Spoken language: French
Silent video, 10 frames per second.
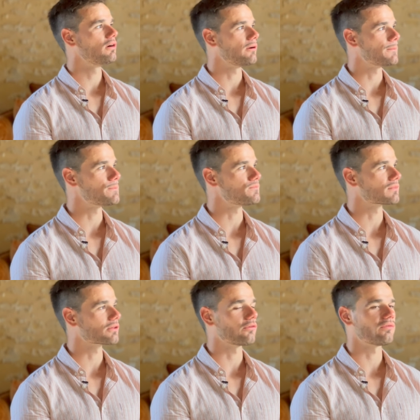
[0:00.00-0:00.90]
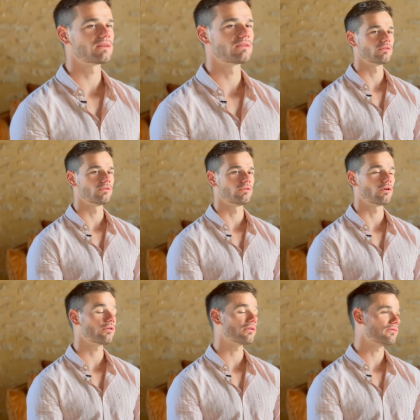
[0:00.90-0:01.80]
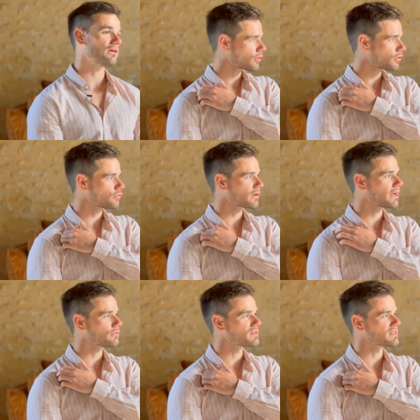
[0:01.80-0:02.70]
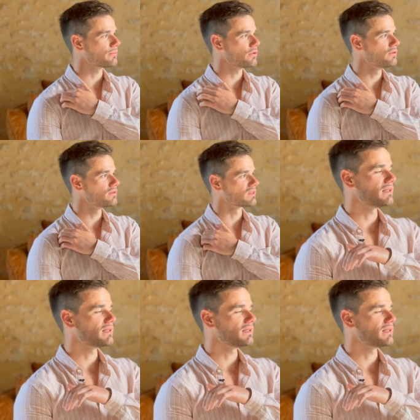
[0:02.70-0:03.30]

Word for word: Euh, en fait, euh, encore une fois, quand on regarde une symbiose,